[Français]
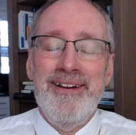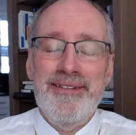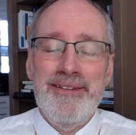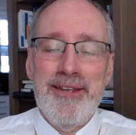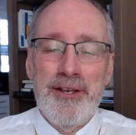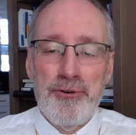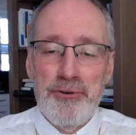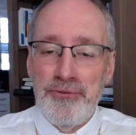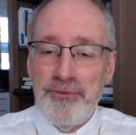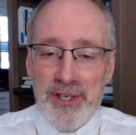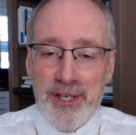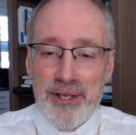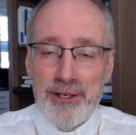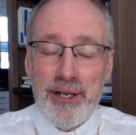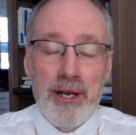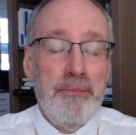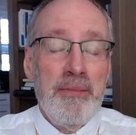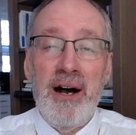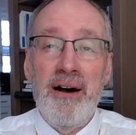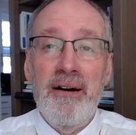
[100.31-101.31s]
découvrir
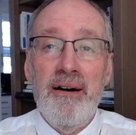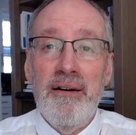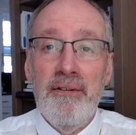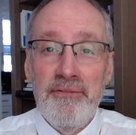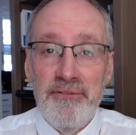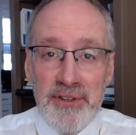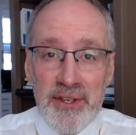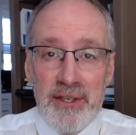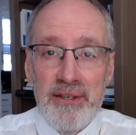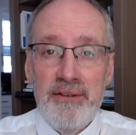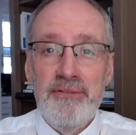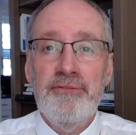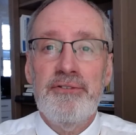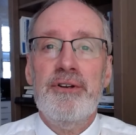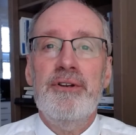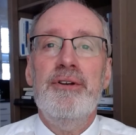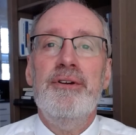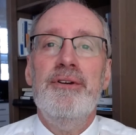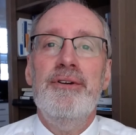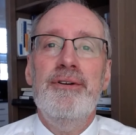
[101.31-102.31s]
comment vivre
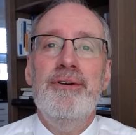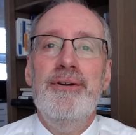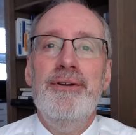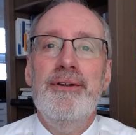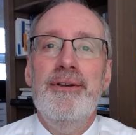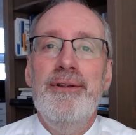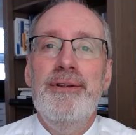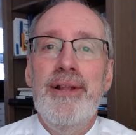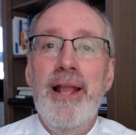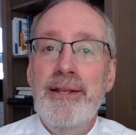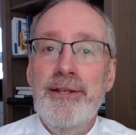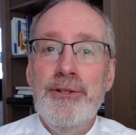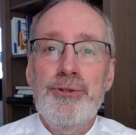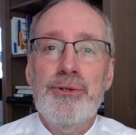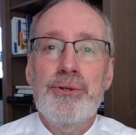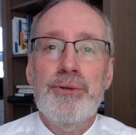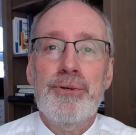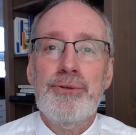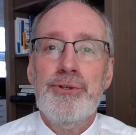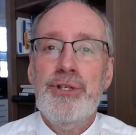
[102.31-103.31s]
euh, la
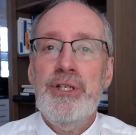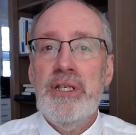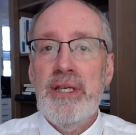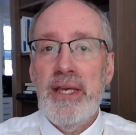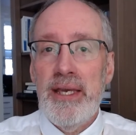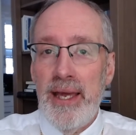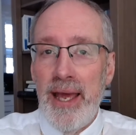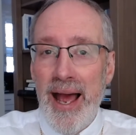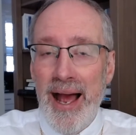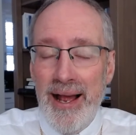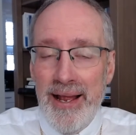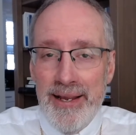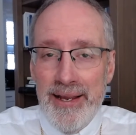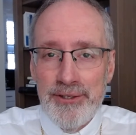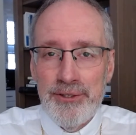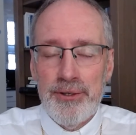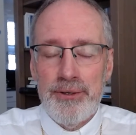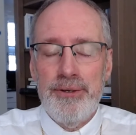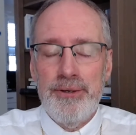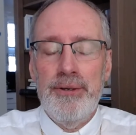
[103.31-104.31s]
liturgie et
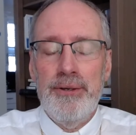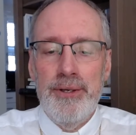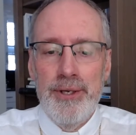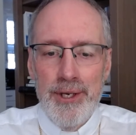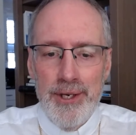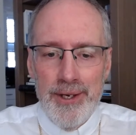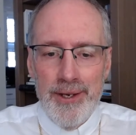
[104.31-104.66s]
être